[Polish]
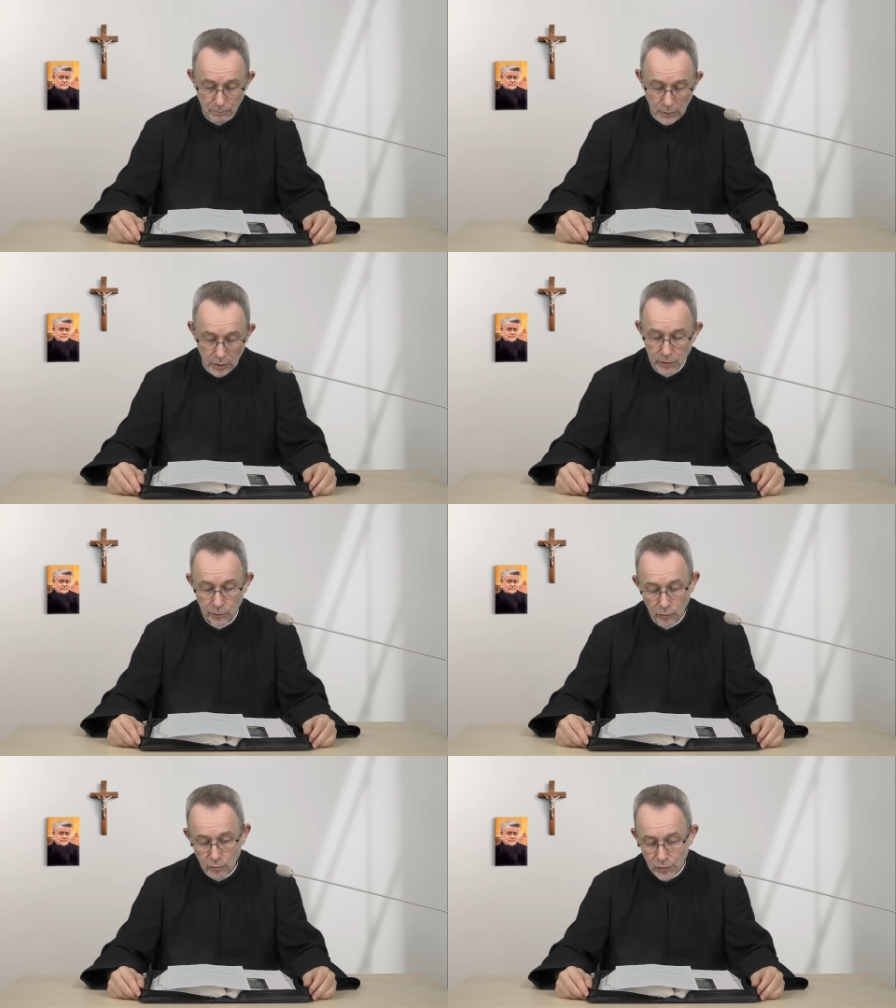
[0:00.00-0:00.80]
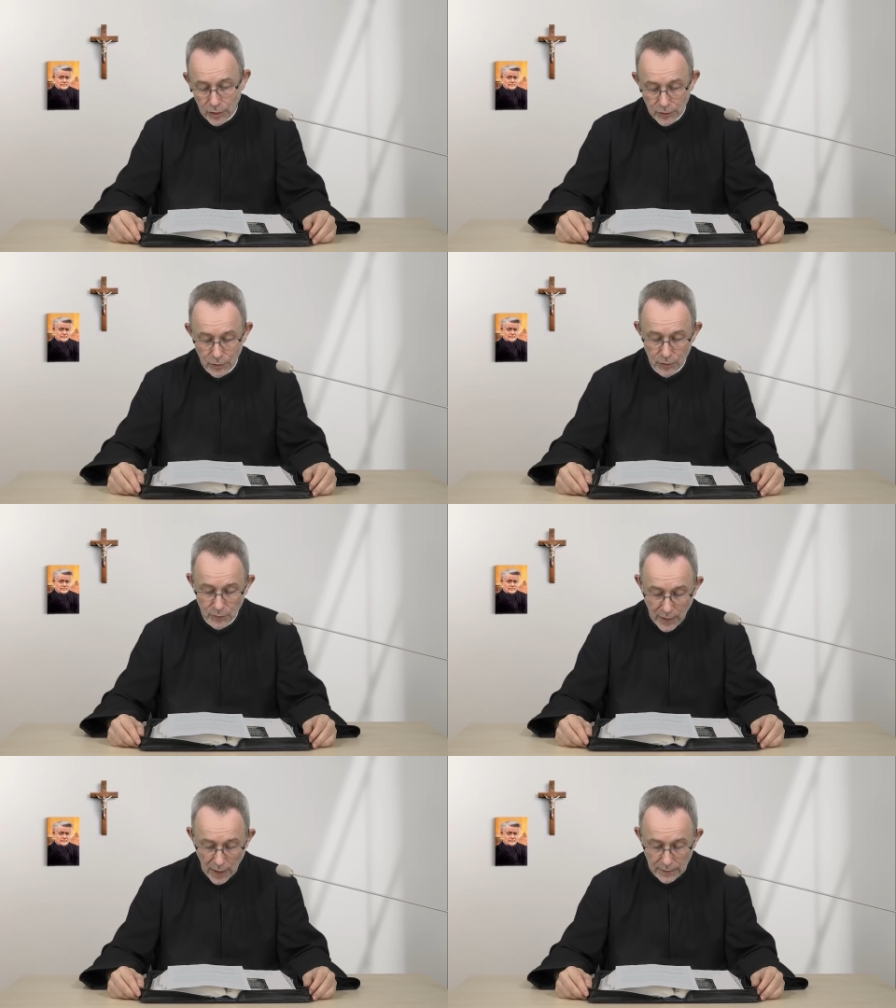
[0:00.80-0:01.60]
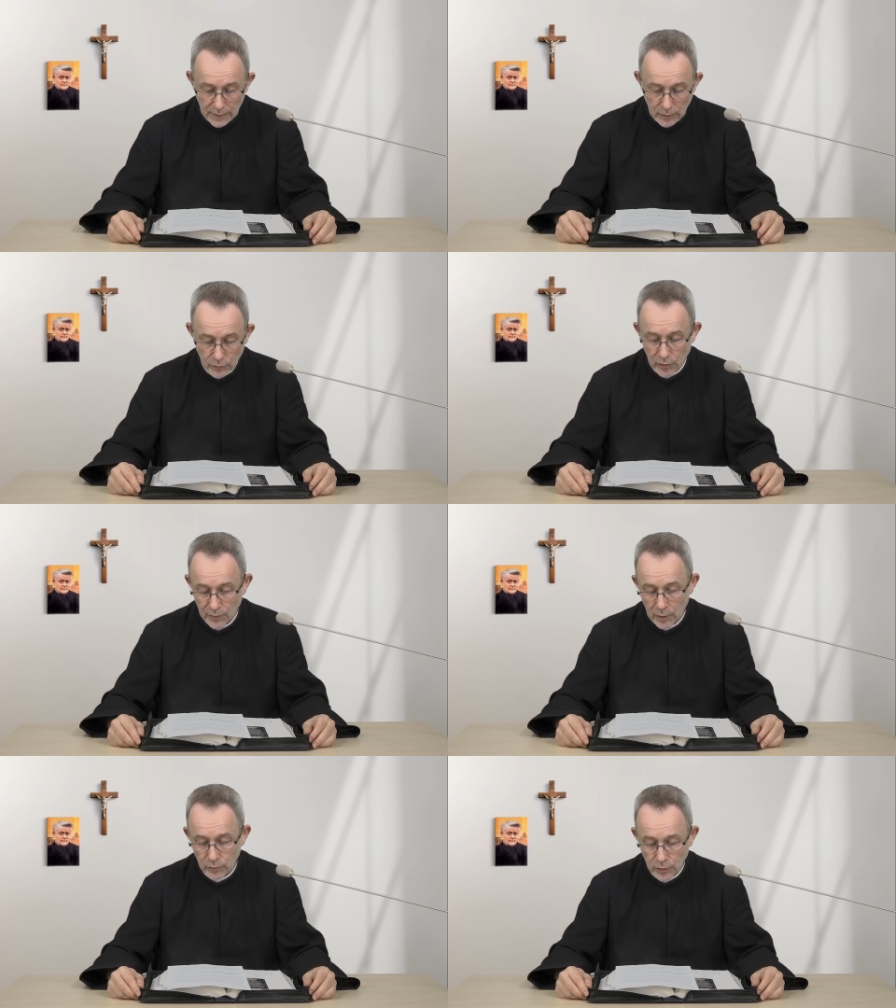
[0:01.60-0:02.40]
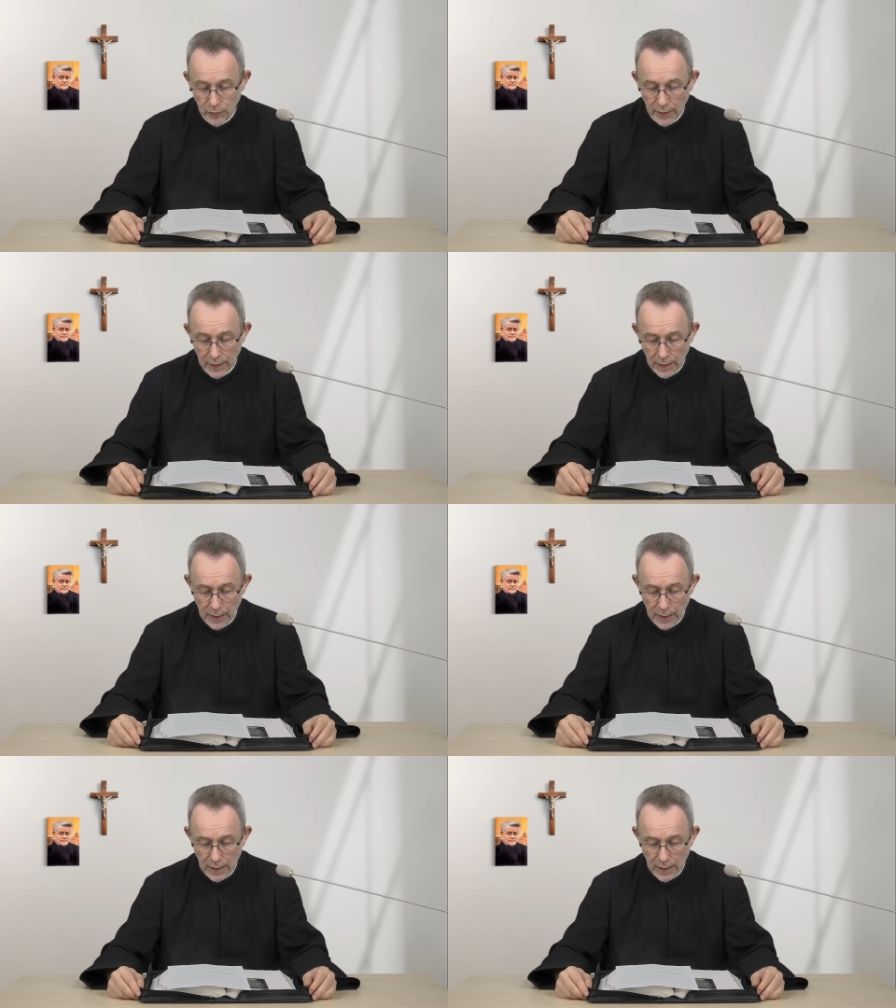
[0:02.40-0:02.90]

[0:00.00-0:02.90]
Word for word: Jeśli umrze czyjś brat, który miał żonę,